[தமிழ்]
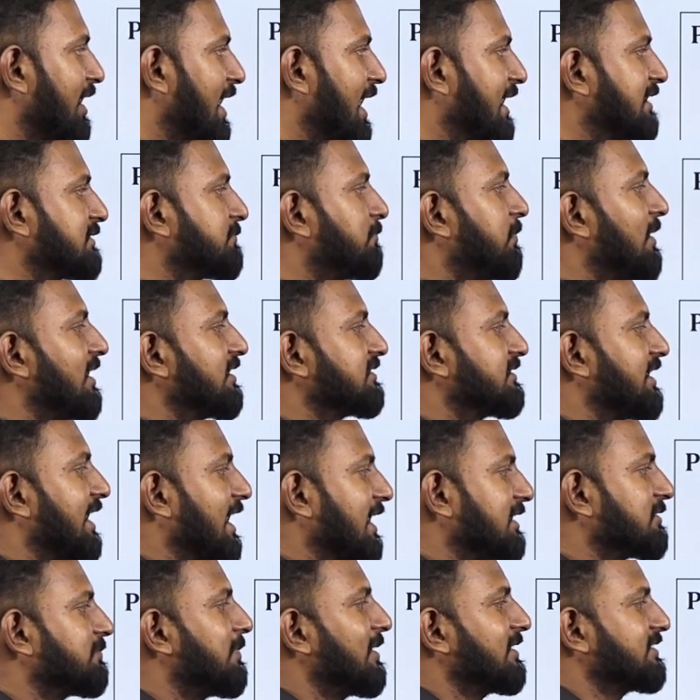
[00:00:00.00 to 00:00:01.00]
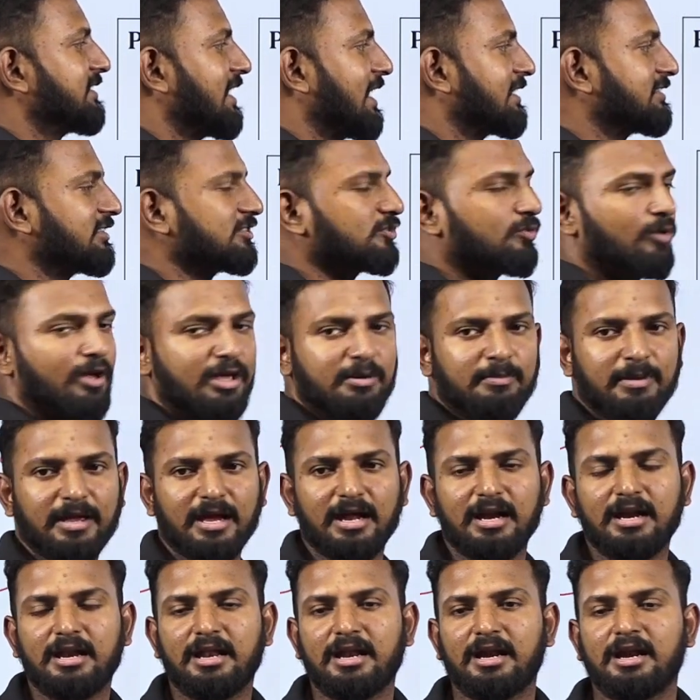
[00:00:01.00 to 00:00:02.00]
எக்ஸ் ப்ளஸ் எக்ஸ் ப்ளஸ் எக்ஸ் ஸ்கொயர் பை
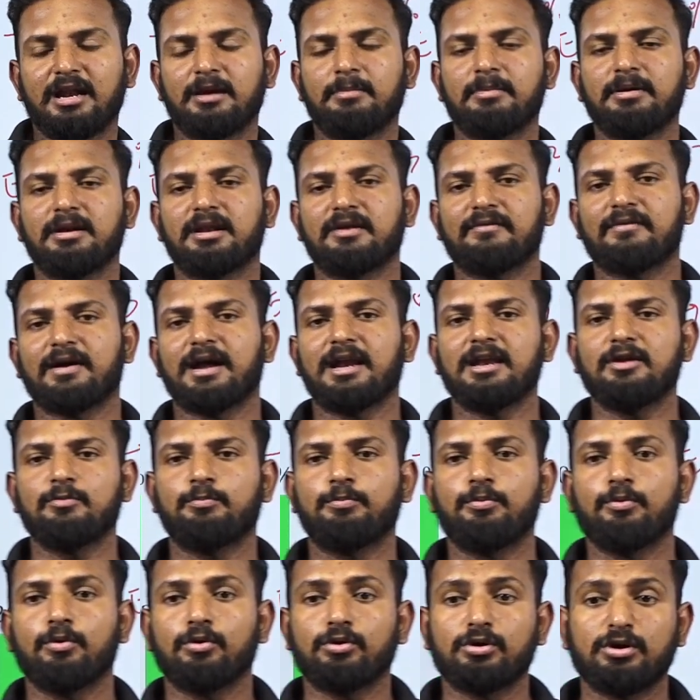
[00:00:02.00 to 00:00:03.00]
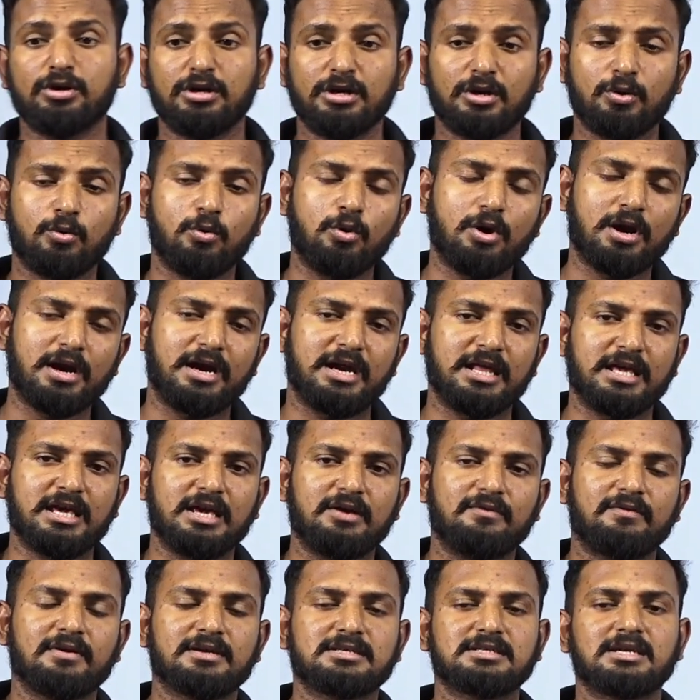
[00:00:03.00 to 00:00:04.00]
ஹண்ட்ரட் அப்படின்ற வேல்யூ போட்டு
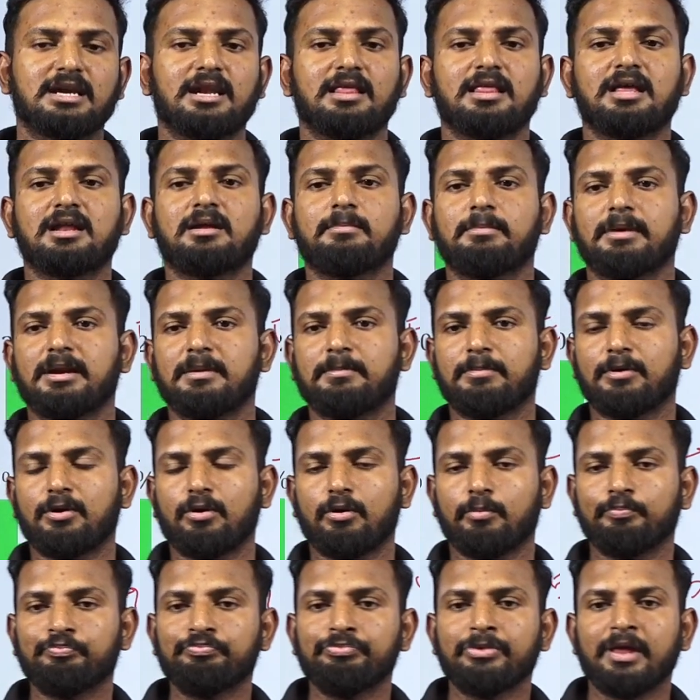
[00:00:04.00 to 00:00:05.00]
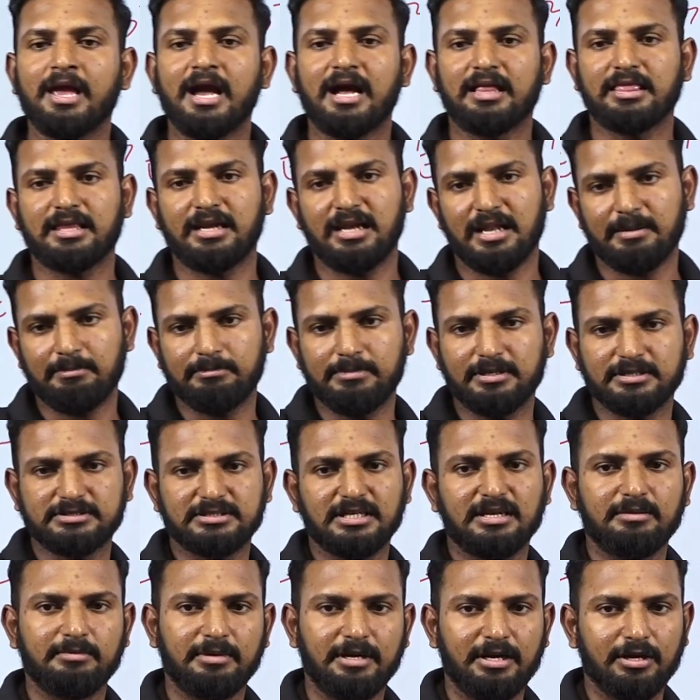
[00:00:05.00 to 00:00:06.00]
குவாரடிக் ஈக்குவேஷனில் தான் நம்ம என்ன பண்ணணும் அந்த
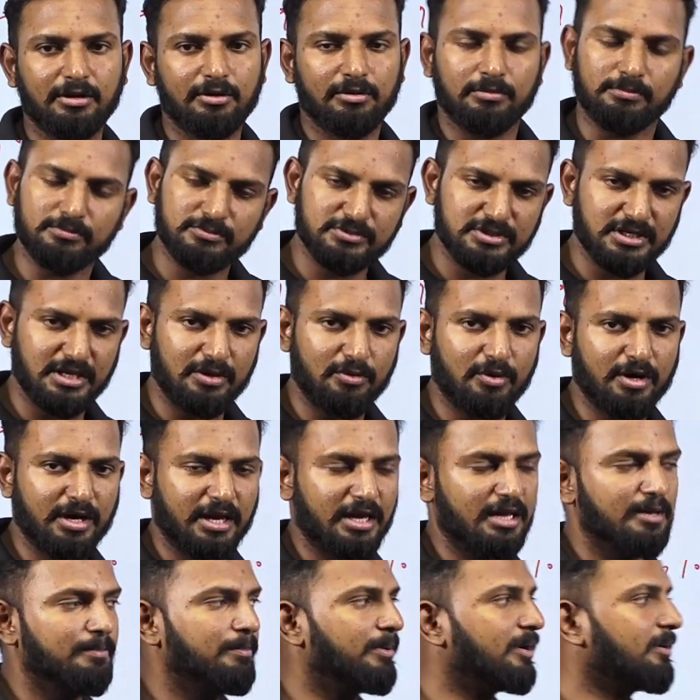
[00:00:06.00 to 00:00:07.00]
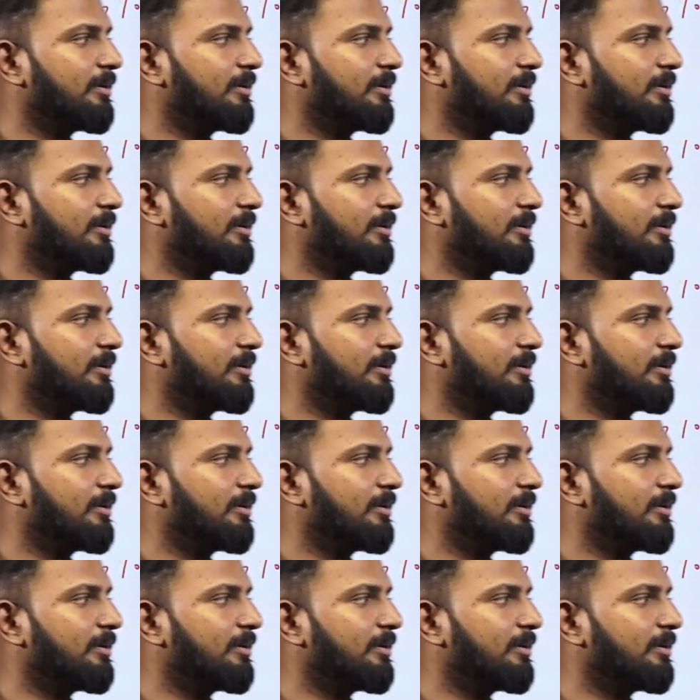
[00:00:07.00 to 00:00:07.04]
நம்பர்ஸை நம்ம எடுக்கணும் சரி ஓகே இப்போ